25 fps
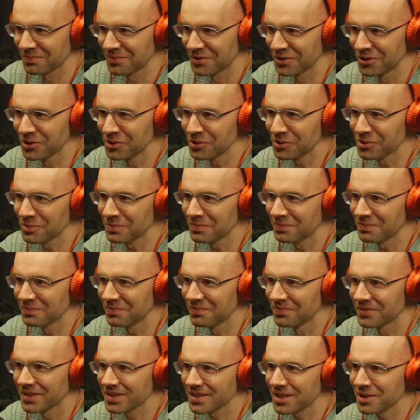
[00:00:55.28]
Ну,
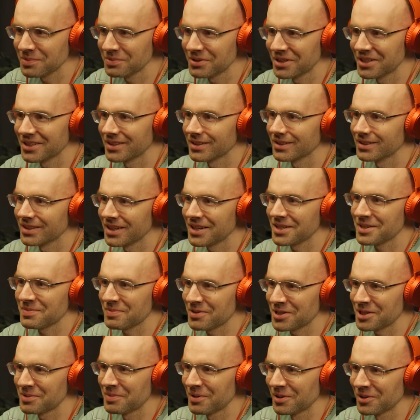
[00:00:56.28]
на самом деле, да,
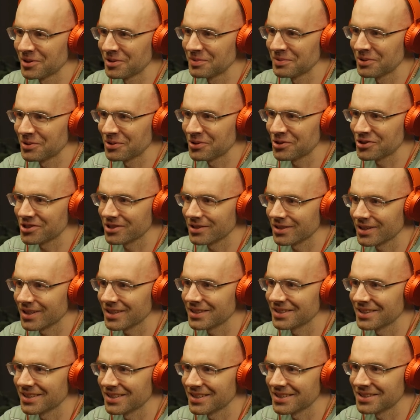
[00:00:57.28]
спасибо огромное, очень
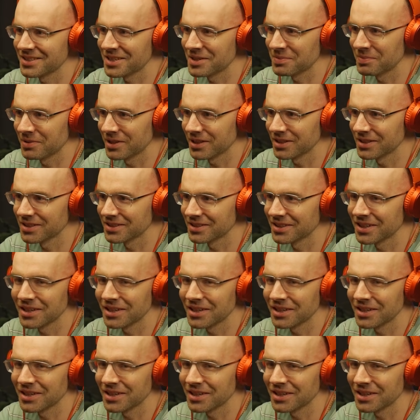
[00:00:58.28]
рад э, здесь быть.